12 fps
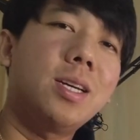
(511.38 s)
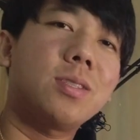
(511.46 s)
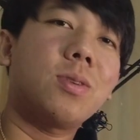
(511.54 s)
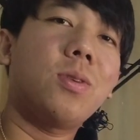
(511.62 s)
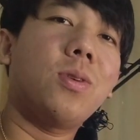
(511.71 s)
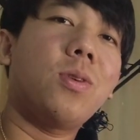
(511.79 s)

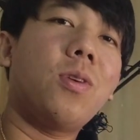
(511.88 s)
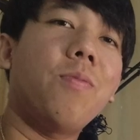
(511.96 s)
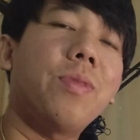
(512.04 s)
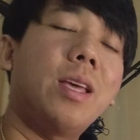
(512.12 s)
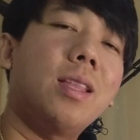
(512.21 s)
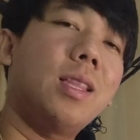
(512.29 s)
So,
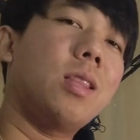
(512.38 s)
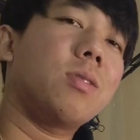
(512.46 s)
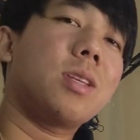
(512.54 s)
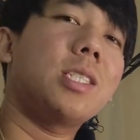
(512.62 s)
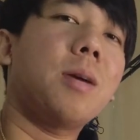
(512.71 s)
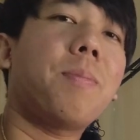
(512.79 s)
dito
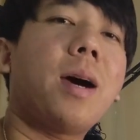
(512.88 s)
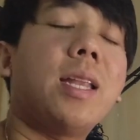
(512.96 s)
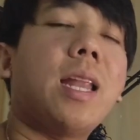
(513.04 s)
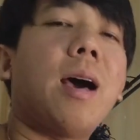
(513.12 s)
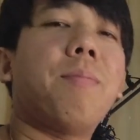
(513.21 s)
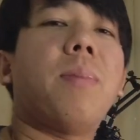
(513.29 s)
sa Japan,
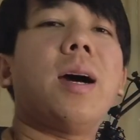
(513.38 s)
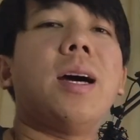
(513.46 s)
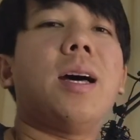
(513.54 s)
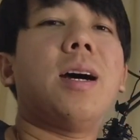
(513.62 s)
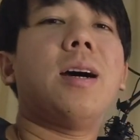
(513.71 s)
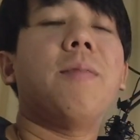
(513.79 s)

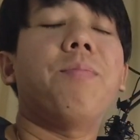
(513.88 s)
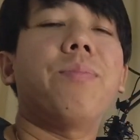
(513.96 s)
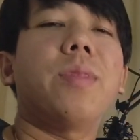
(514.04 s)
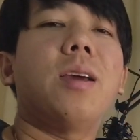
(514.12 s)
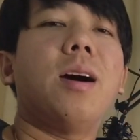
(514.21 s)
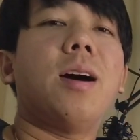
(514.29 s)
napaka
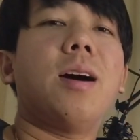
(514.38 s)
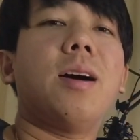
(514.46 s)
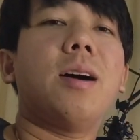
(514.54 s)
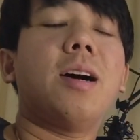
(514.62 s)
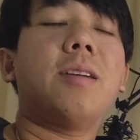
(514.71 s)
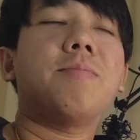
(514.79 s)

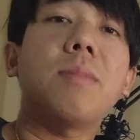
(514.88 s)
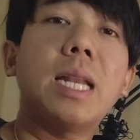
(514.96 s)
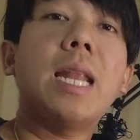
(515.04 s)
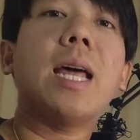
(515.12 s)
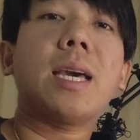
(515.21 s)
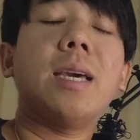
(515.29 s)
uh,
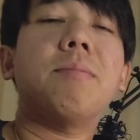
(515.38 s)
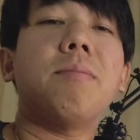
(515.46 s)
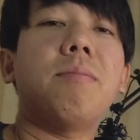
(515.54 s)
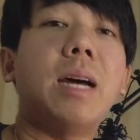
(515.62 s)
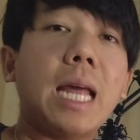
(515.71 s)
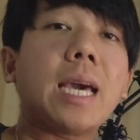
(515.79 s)
malalaki.
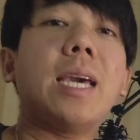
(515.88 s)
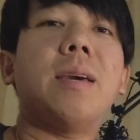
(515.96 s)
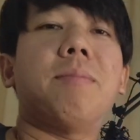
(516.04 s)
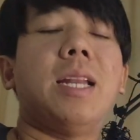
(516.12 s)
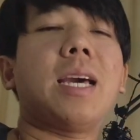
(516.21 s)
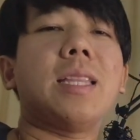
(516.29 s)
Malaki.
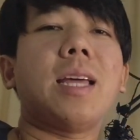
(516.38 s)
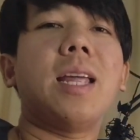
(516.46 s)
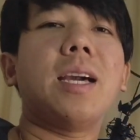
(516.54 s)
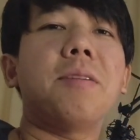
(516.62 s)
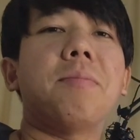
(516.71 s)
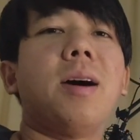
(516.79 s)
Malaki
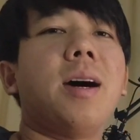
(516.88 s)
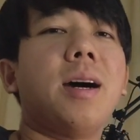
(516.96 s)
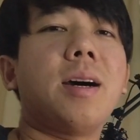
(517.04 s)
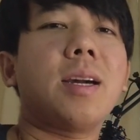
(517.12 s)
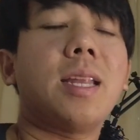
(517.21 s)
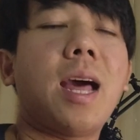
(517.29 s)
talaga yung
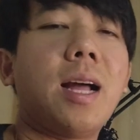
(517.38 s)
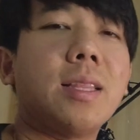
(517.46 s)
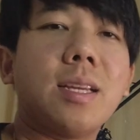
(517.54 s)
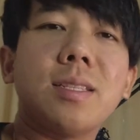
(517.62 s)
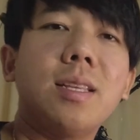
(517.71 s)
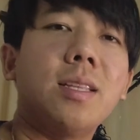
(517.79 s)
mga
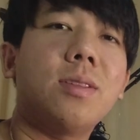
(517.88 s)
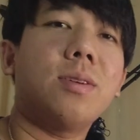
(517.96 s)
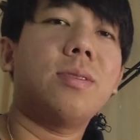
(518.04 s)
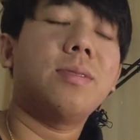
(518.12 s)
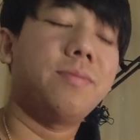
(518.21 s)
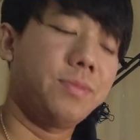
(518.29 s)
kinakaltas
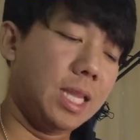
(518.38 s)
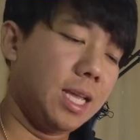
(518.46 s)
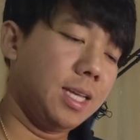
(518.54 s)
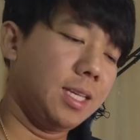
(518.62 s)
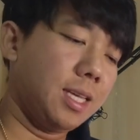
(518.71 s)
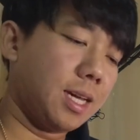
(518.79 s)
dito.
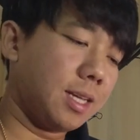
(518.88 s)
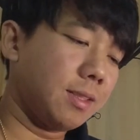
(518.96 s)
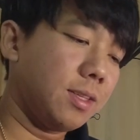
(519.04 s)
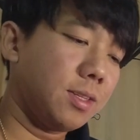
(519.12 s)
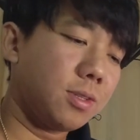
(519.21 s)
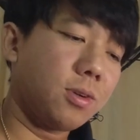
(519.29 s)
Yan.
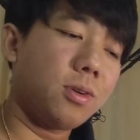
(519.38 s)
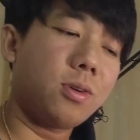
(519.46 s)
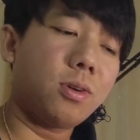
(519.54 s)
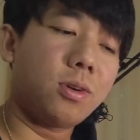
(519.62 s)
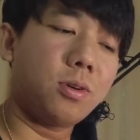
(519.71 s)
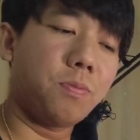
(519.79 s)
So,
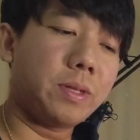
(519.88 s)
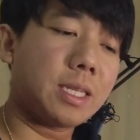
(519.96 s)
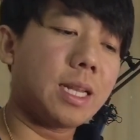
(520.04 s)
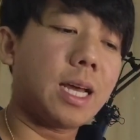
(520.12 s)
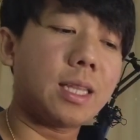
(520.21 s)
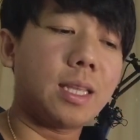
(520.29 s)
umpisa
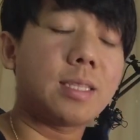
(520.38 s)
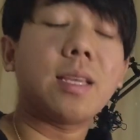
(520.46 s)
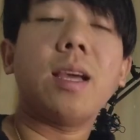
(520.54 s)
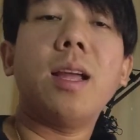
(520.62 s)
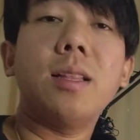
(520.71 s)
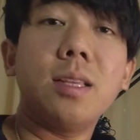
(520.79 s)
natin sa
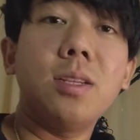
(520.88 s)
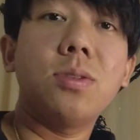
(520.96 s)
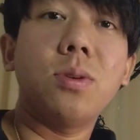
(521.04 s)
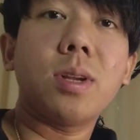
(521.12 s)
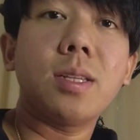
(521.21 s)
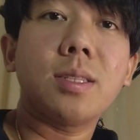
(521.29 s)
health
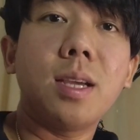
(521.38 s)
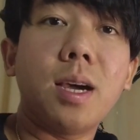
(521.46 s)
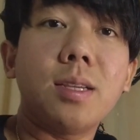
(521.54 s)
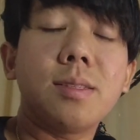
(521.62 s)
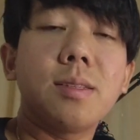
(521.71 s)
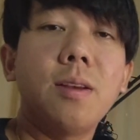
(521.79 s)
insurance,
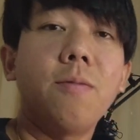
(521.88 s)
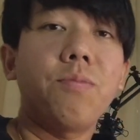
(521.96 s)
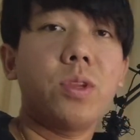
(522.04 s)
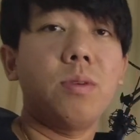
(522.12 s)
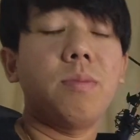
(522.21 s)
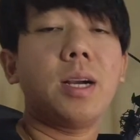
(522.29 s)
guys.
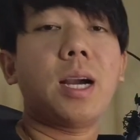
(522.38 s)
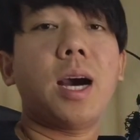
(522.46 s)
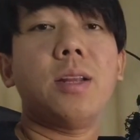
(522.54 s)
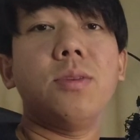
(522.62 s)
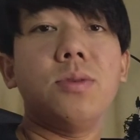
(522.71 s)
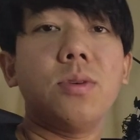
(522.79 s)
Kung
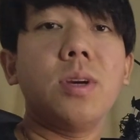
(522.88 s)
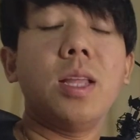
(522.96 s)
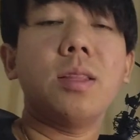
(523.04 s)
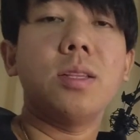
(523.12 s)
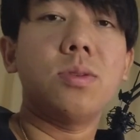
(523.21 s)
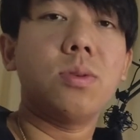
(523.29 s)
magkano yung
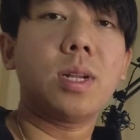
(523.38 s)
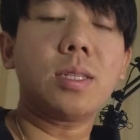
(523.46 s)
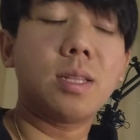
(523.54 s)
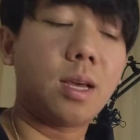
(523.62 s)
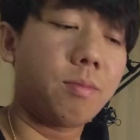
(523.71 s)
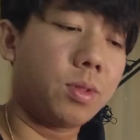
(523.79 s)
health
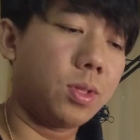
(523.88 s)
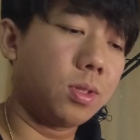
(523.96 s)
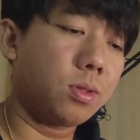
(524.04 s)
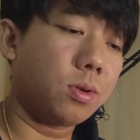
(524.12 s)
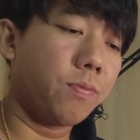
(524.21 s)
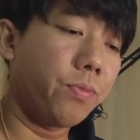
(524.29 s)
insurance namin
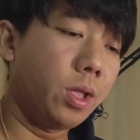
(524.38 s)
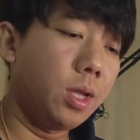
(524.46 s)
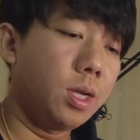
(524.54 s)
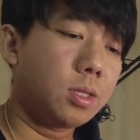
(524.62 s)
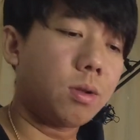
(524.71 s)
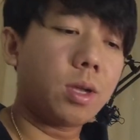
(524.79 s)
dito.
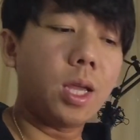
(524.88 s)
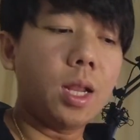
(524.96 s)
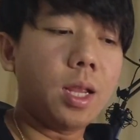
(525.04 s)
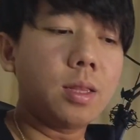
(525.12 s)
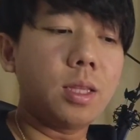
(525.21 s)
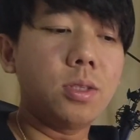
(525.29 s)
So, ang
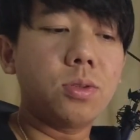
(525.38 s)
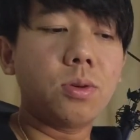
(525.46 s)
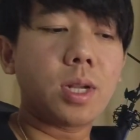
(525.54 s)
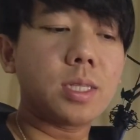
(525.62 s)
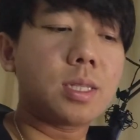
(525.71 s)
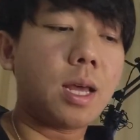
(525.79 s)
health
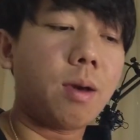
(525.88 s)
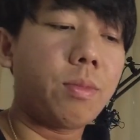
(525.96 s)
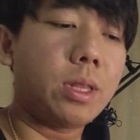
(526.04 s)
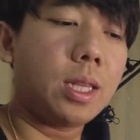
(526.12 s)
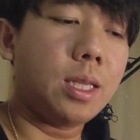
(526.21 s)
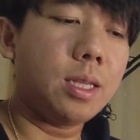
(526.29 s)
insurance
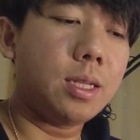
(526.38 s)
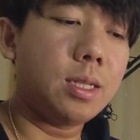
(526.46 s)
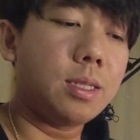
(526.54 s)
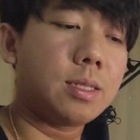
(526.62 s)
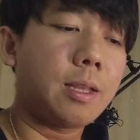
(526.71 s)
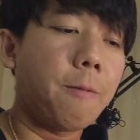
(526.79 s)
namin
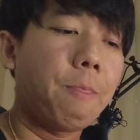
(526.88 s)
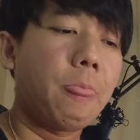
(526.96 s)
is